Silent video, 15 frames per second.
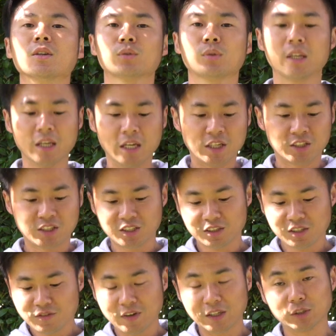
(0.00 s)
所以机
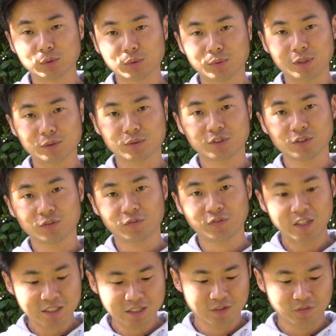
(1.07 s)
身防抖对我来说就
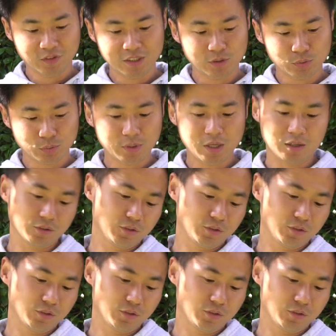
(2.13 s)
非常非常重要，